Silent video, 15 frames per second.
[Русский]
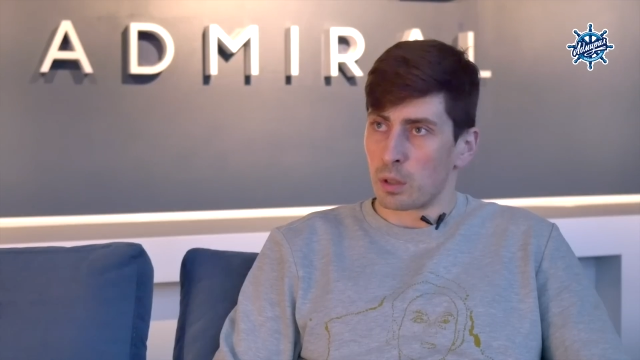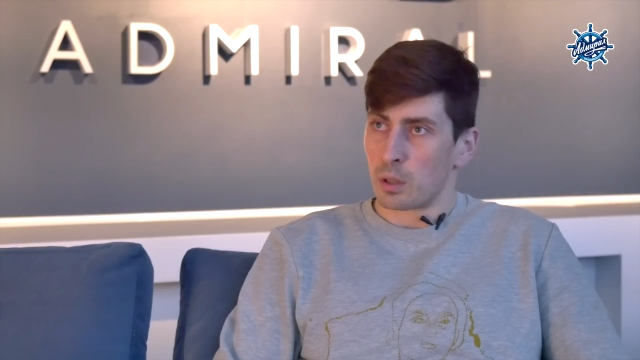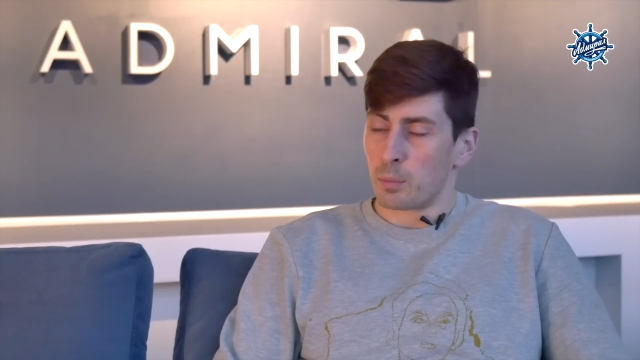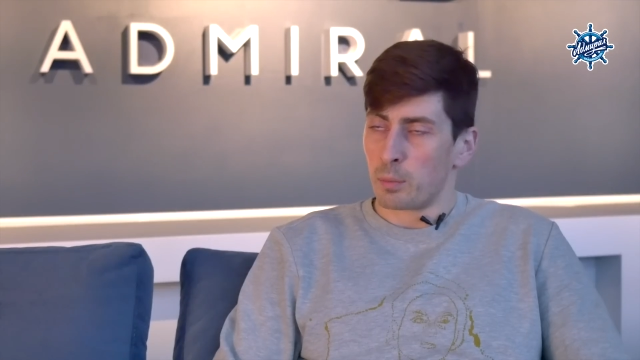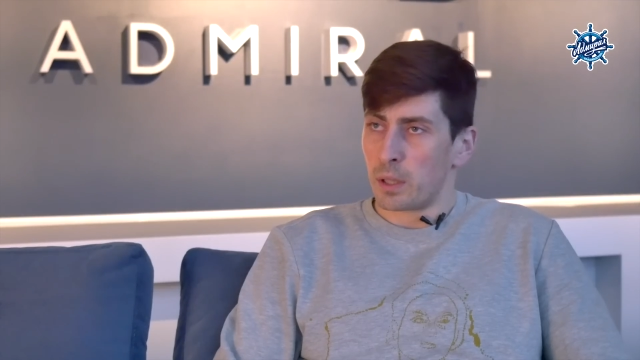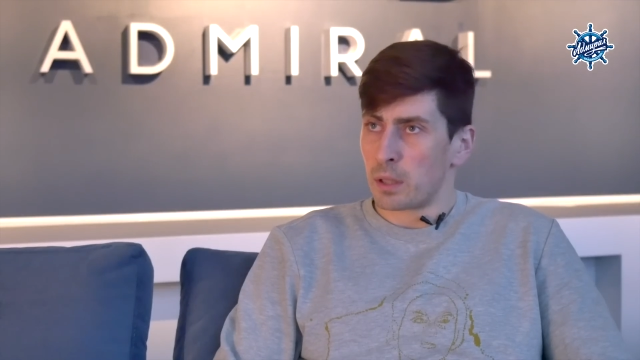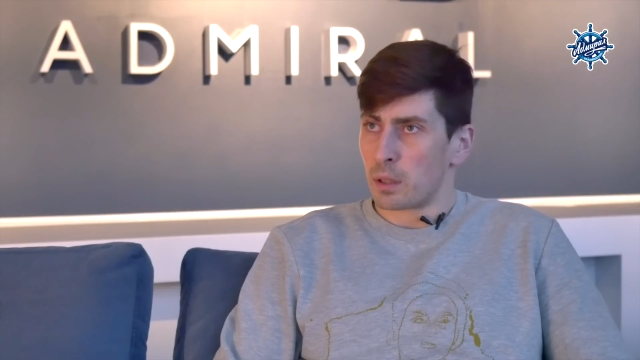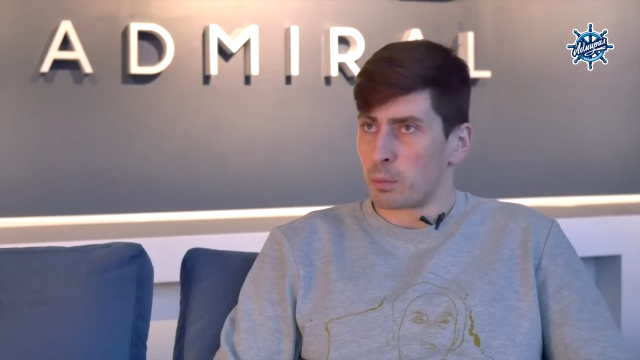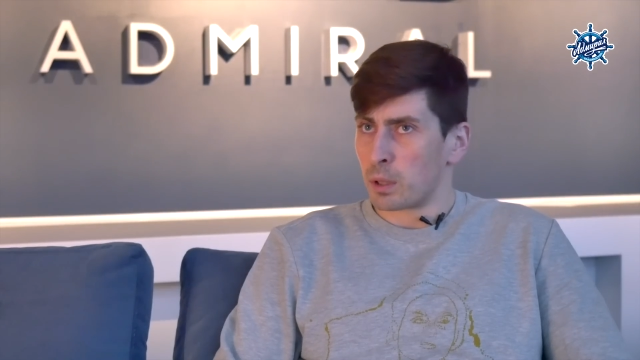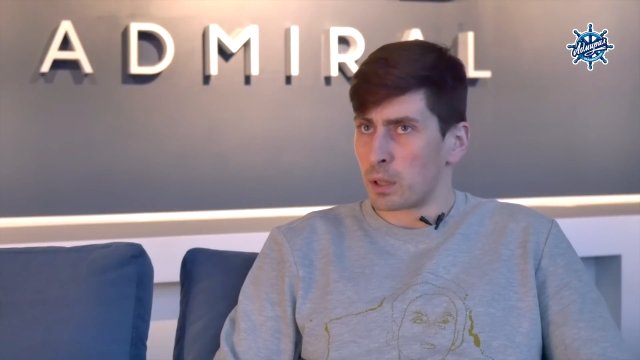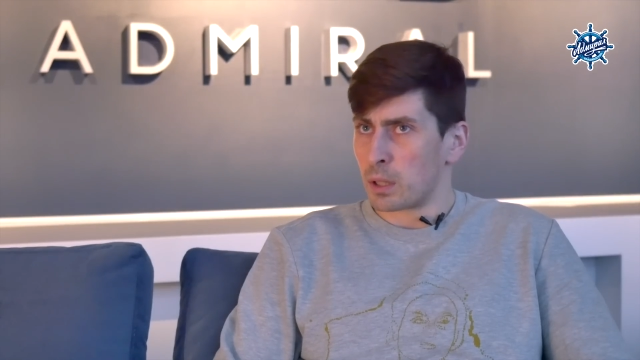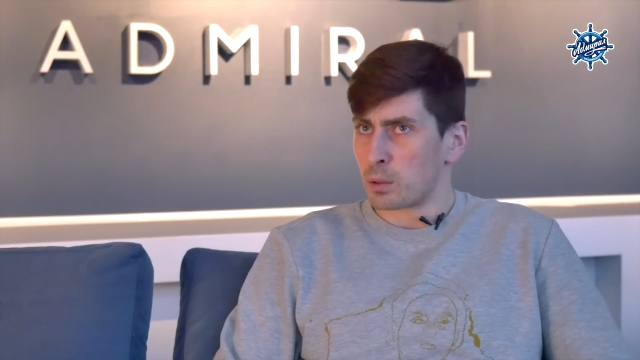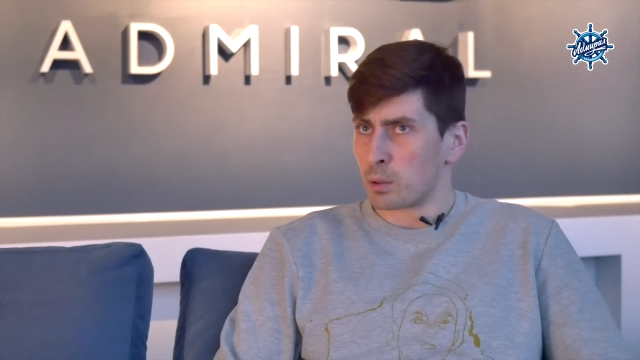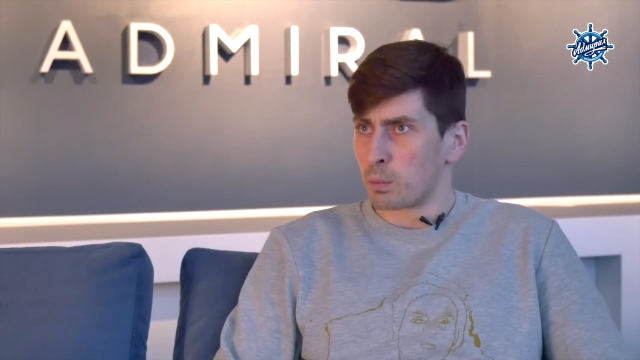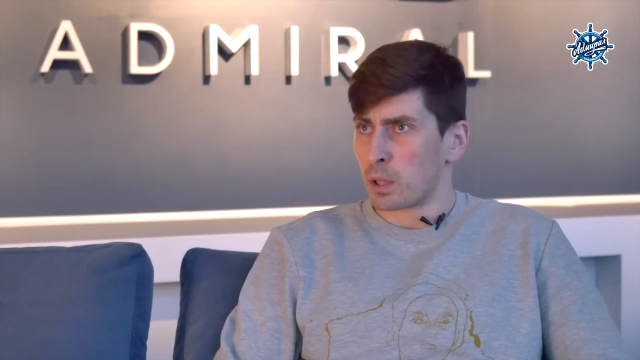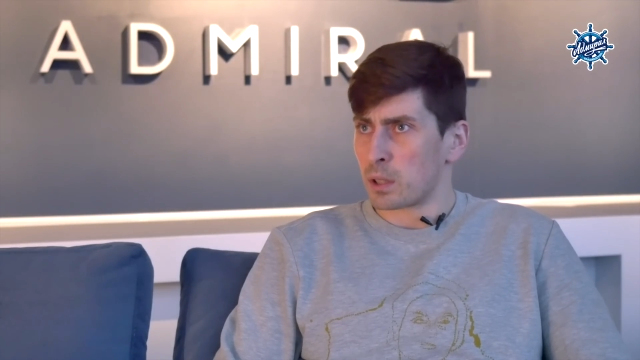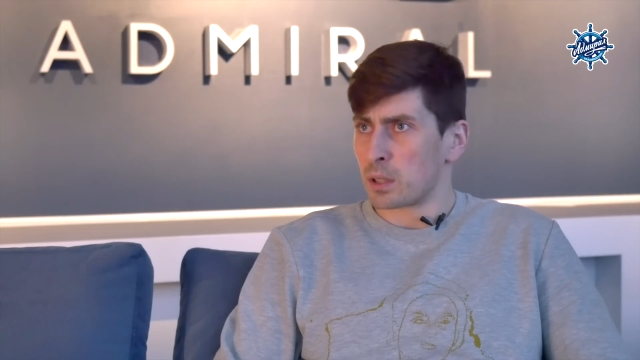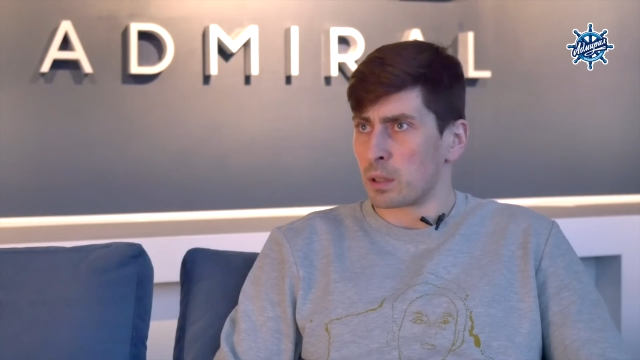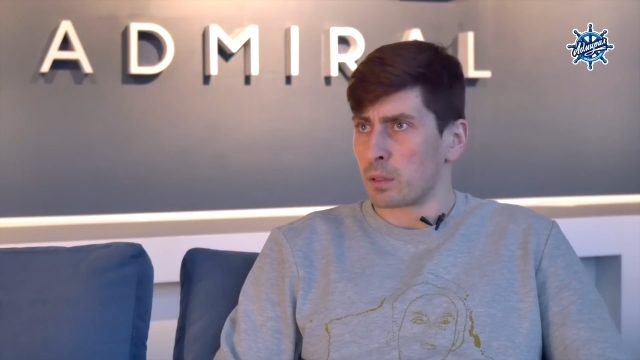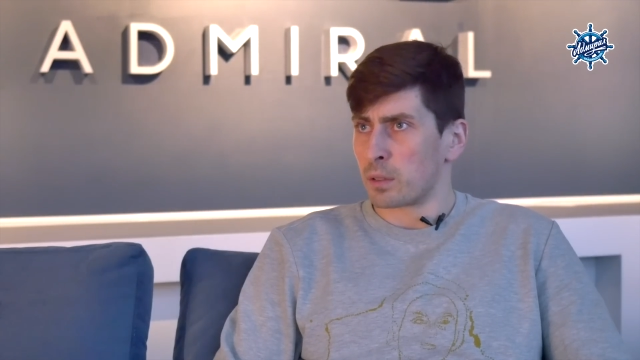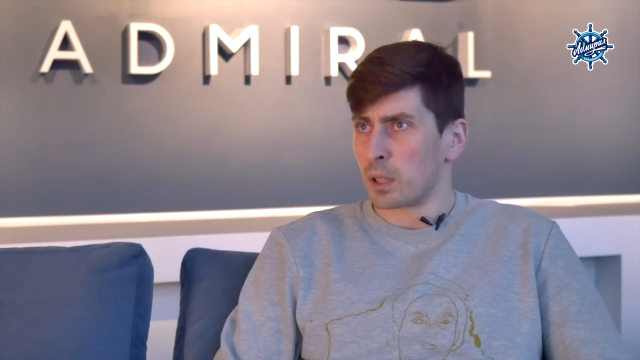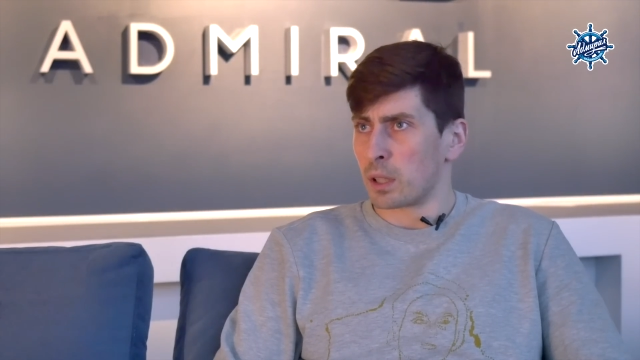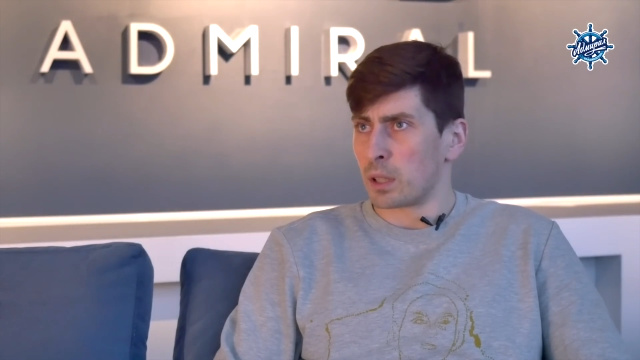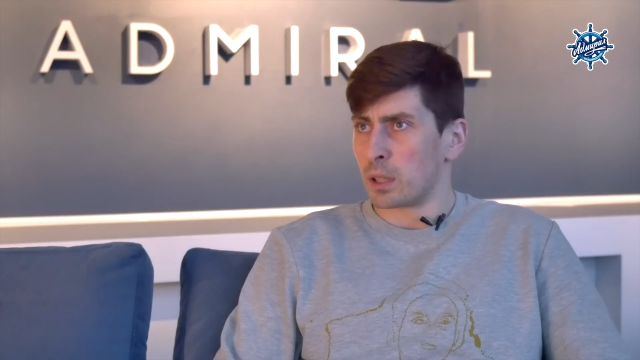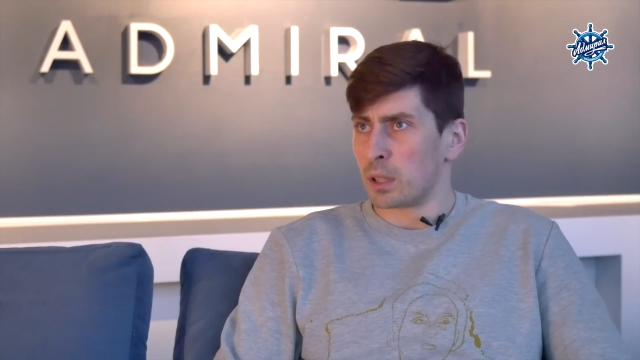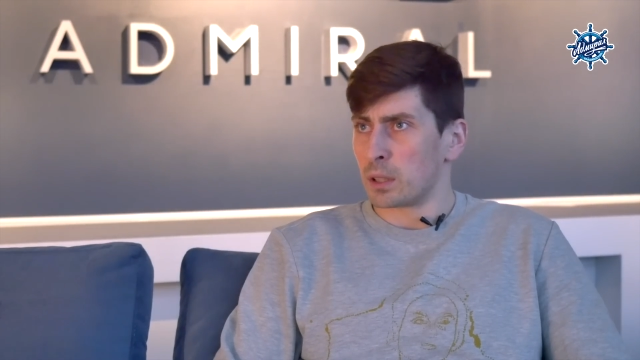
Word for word: И поэтому она процентов так и